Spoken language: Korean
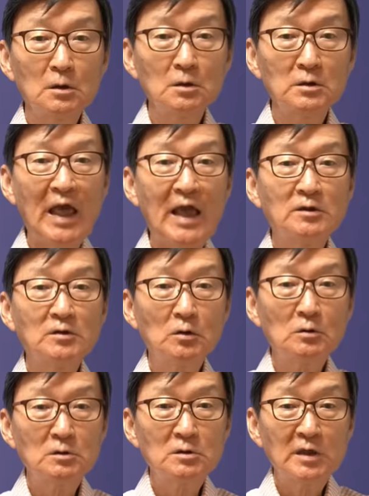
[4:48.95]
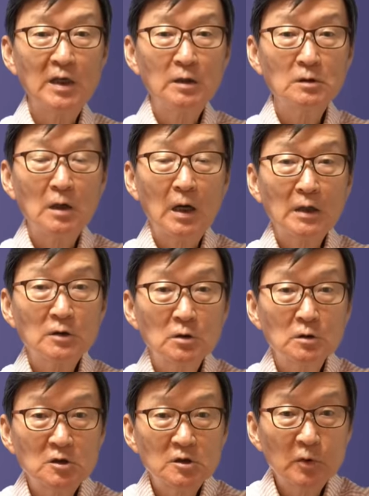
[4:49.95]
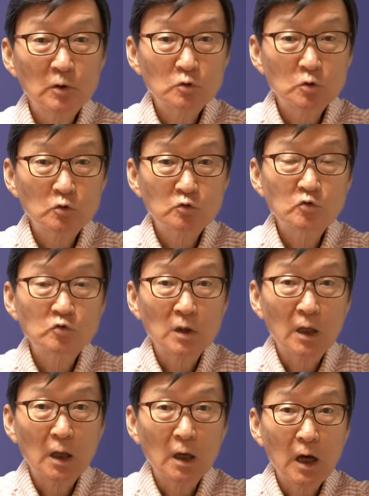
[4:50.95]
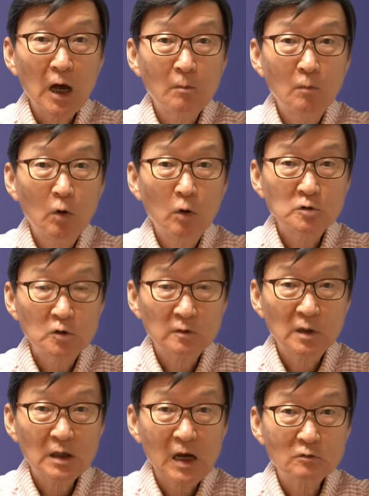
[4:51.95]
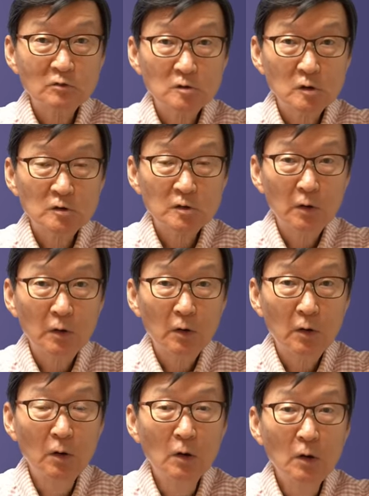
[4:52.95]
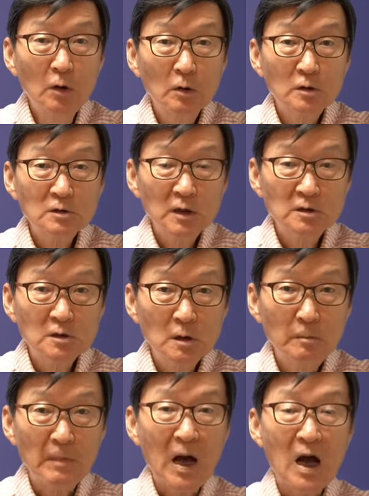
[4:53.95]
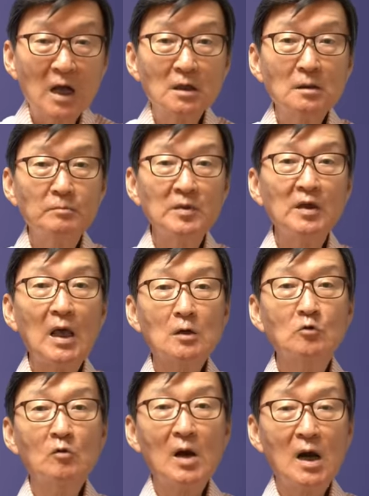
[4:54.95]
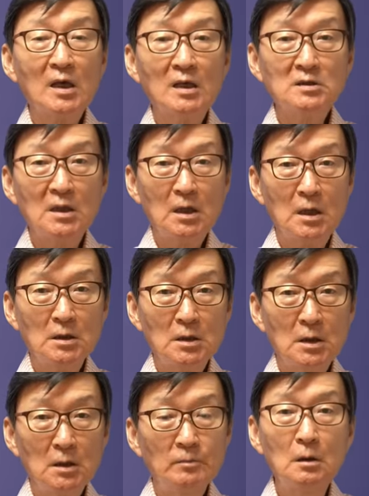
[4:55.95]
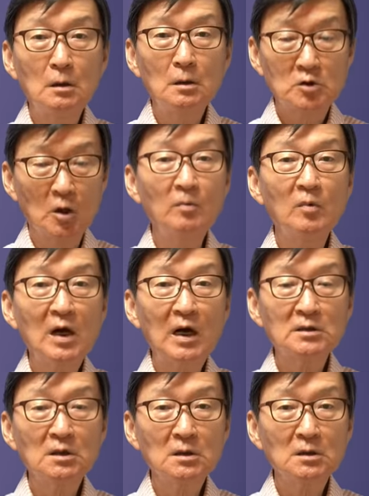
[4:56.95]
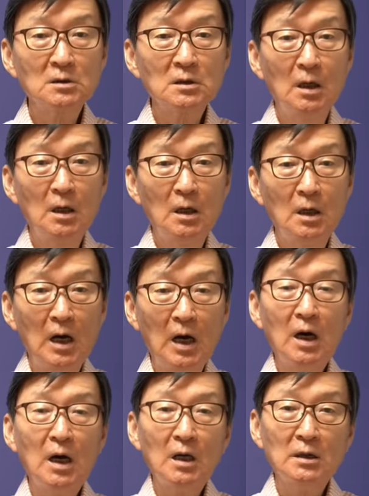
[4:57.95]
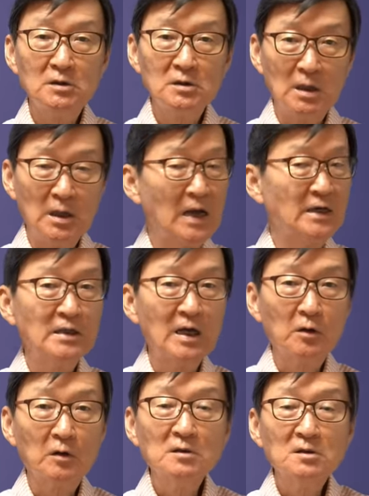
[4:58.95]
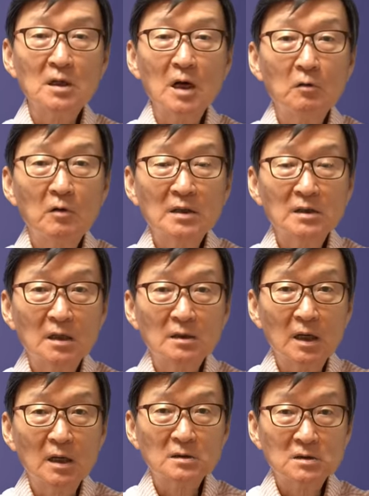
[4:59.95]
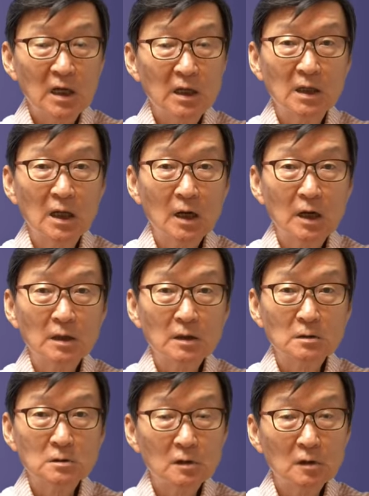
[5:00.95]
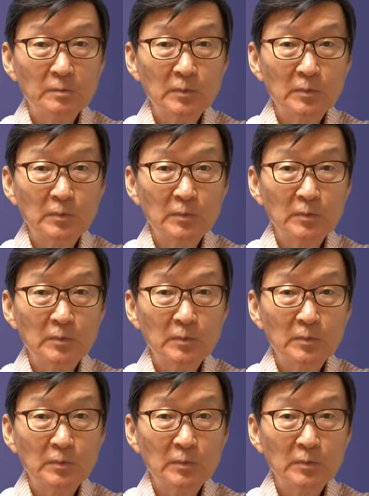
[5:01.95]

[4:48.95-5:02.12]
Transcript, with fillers: 냉전 시대에는 한1 0척 수준의 항모전단을 갖고 있었어요. 근데 지금 많은 미 해군 관계자나 이 전문가들은 아 아니다 열한 척 갖고 안 된다 차이나가 이렇게 저렇게